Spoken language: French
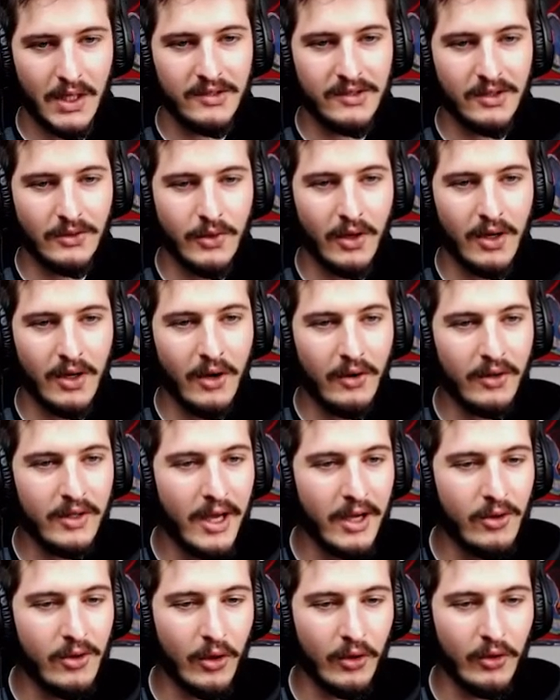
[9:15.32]
Ah, sauf que là on est
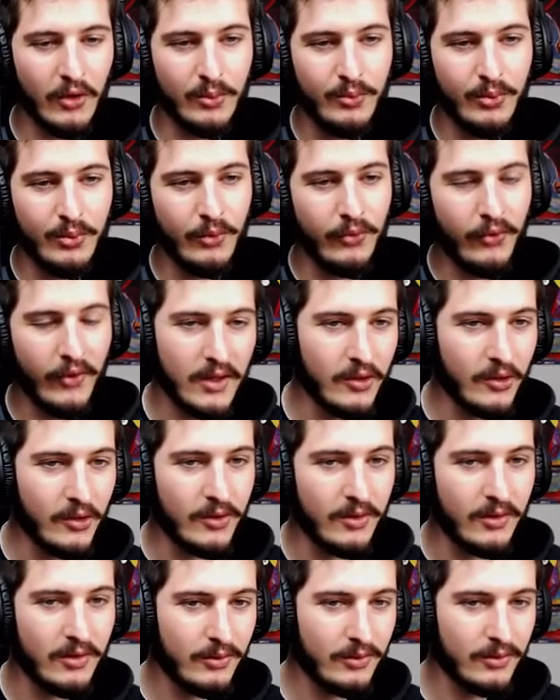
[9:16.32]
à court de bouffe et
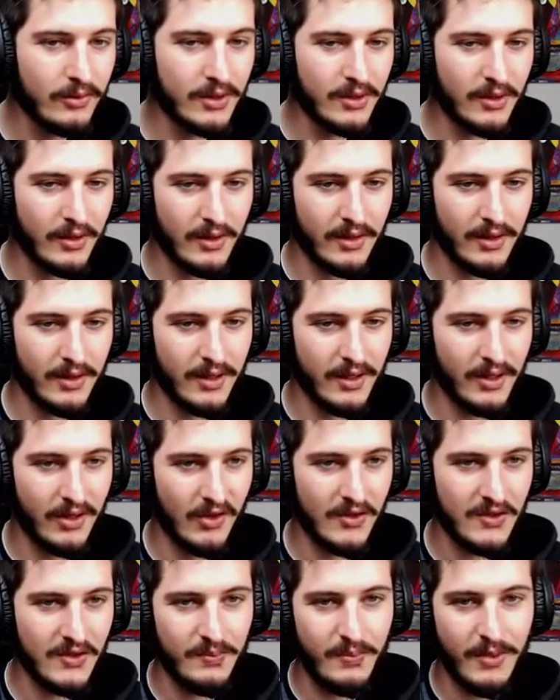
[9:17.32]
d'eau, donc euh,
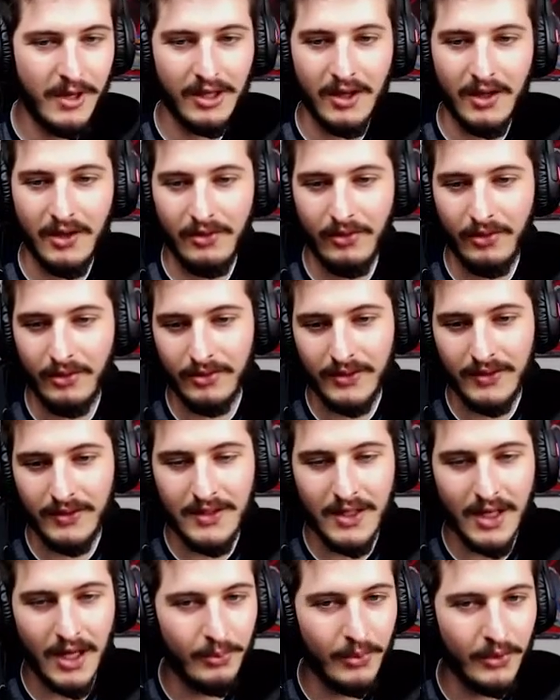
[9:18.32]
j'espère qu'ils vont
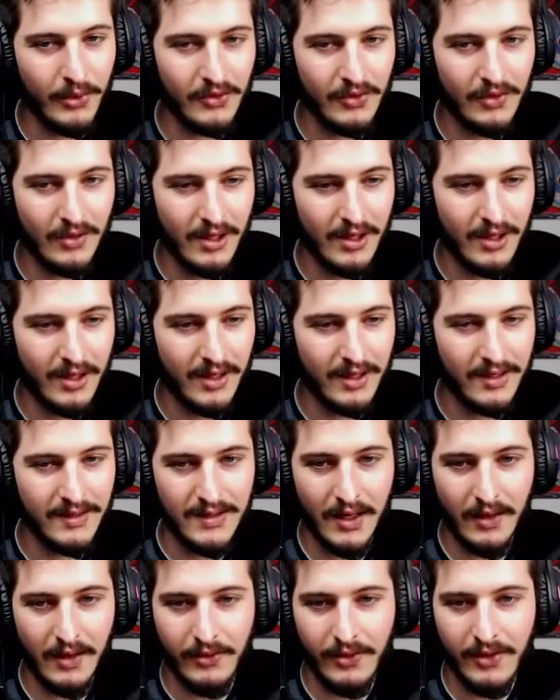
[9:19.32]
tenir un peu sur leur
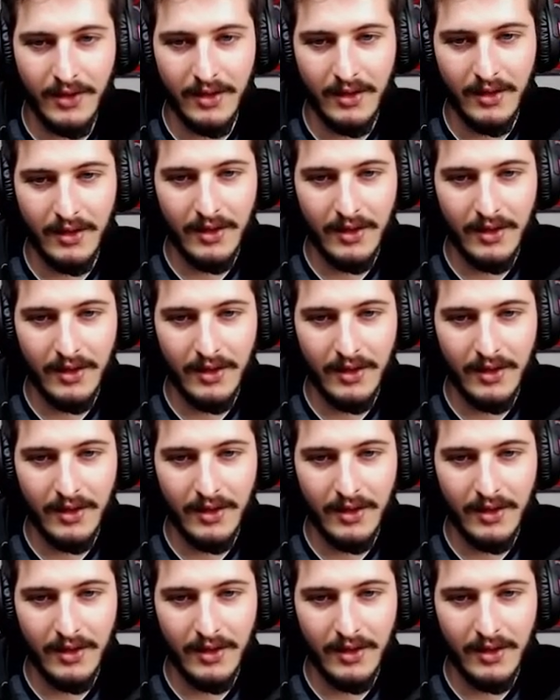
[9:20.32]
réserve quoi.